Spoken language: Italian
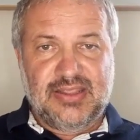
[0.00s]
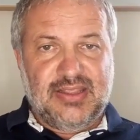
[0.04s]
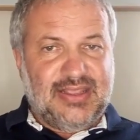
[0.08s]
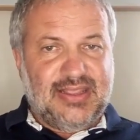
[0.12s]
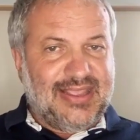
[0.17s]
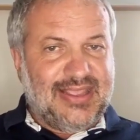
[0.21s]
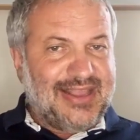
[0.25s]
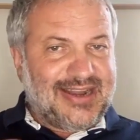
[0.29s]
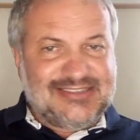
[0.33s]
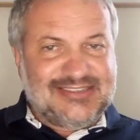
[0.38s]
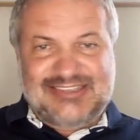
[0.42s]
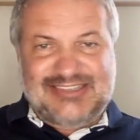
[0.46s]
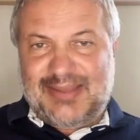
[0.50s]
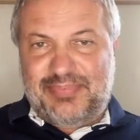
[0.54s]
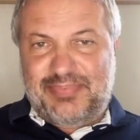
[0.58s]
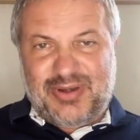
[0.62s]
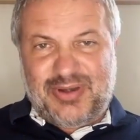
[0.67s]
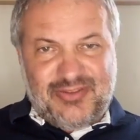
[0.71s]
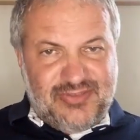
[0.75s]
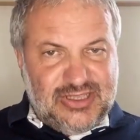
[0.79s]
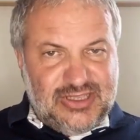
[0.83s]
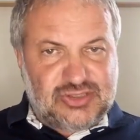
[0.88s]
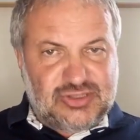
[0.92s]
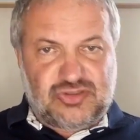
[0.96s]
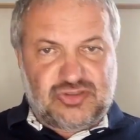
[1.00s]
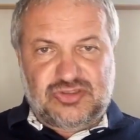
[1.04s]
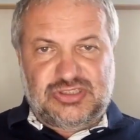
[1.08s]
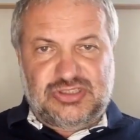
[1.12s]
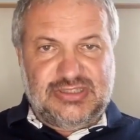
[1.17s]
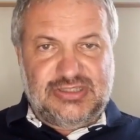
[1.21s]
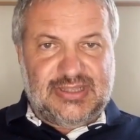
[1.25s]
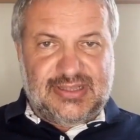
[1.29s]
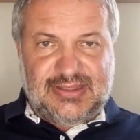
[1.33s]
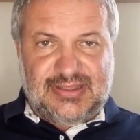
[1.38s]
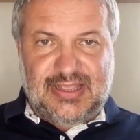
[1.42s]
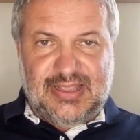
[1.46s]
Era già previsto
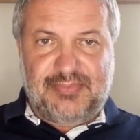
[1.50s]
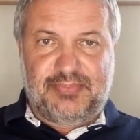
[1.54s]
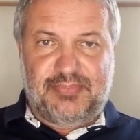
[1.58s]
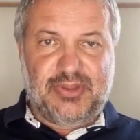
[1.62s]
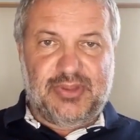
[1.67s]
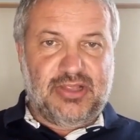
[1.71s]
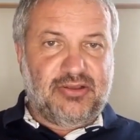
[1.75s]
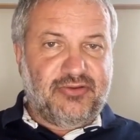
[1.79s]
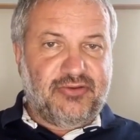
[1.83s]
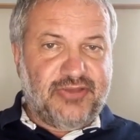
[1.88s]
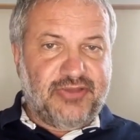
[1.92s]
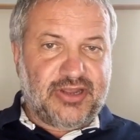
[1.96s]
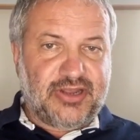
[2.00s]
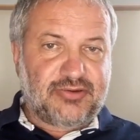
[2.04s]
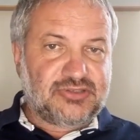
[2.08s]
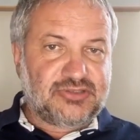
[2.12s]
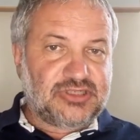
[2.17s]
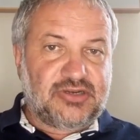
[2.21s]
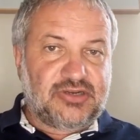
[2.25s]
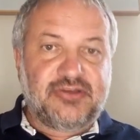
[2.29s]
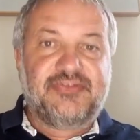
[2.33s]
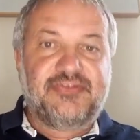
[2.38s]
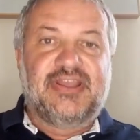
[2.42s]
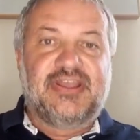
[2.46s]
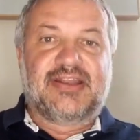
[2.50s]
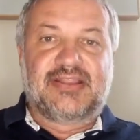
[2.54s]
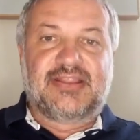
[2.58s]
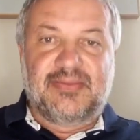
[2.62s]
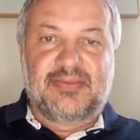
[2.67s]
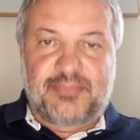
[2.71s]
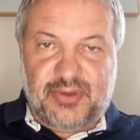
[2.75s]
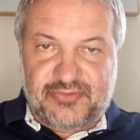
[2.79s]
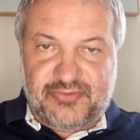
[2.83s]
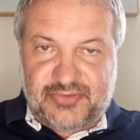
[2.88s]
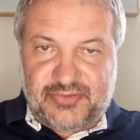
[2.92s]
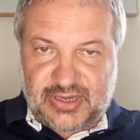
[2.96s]
sin dai tempi del governo giallo-verde,
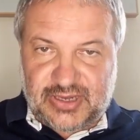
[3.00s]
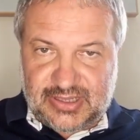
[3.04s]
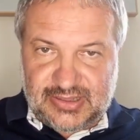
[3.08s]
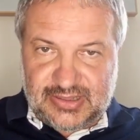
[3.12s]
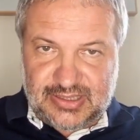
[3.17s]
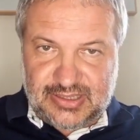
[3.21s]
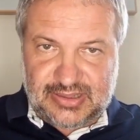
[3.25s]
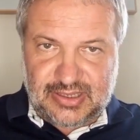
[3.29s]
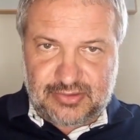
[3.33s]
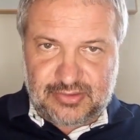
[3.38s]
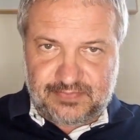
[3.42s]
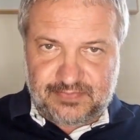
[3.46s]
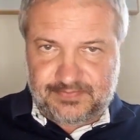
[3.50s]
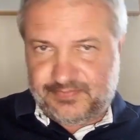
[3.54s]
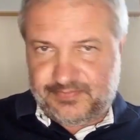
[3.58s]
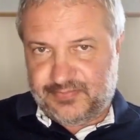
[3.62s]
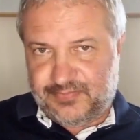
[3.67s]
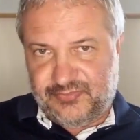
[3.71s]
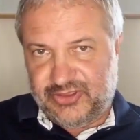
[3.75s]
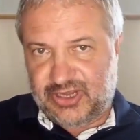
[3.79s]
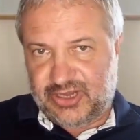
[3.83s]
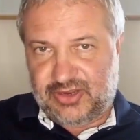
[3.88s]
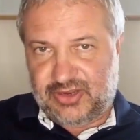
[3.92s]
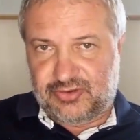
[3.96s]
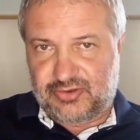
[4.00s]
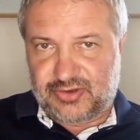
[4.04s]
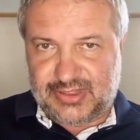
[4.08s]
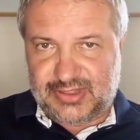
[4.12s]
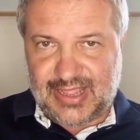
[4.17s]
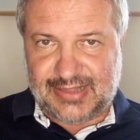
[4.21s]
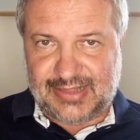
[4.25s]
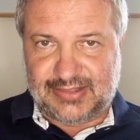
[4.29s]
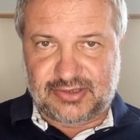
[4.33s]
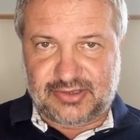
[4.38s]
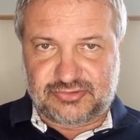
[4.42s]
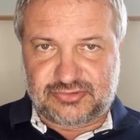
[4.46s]
poi vi, rendete, vi
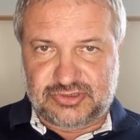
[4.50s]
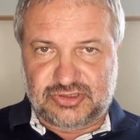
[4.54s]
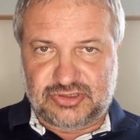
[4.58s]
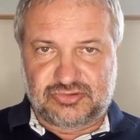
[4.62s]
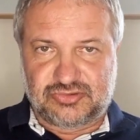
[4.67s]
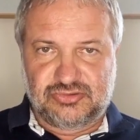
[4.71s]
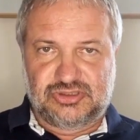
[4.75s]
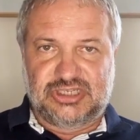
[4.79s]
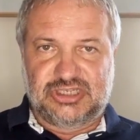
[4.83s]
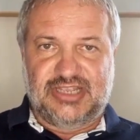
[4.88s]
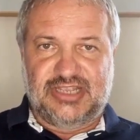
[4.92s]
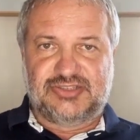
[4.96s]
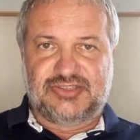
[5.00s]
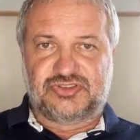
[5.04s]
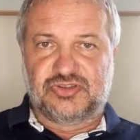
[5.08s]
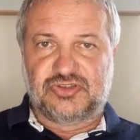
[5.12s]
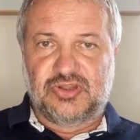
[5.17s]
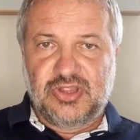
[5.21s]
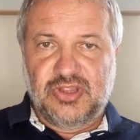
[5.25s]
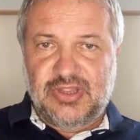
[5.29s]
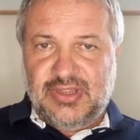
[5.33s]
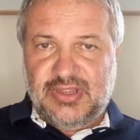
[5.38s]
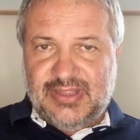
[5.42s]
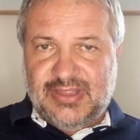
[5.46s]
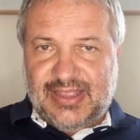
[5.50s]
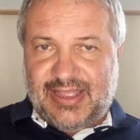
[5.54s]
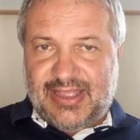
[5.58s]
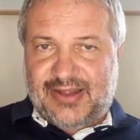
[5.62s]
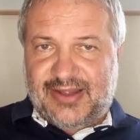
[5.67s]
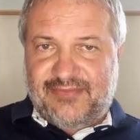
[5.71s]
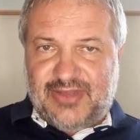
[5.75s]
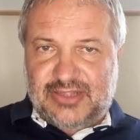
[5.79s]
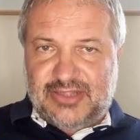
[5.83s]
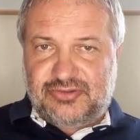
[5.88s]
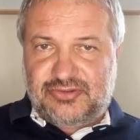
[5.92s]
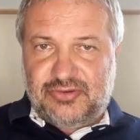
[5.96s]
ricordate cosa è successo, è
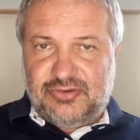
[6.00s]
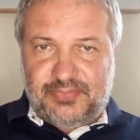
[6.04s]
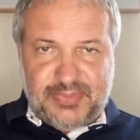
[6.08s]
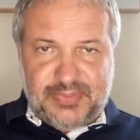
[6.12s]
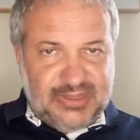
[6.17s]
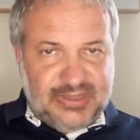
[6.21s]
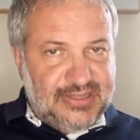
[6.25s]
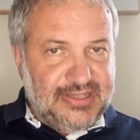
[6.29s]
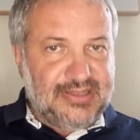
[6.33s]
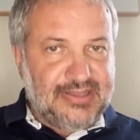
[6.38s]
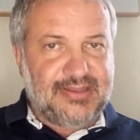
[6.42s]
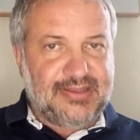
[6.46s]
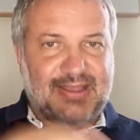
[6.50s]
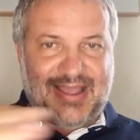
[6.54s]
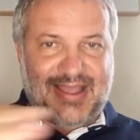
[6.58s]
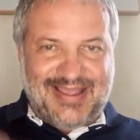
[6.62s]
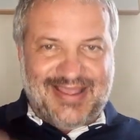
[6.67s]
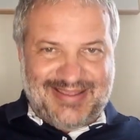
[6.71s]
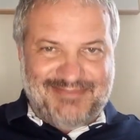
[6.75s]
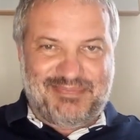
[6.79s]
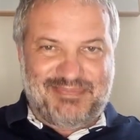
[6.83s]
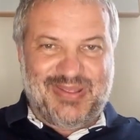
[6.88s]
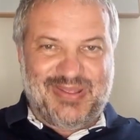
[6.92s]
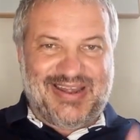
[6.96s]
arrivato il PD per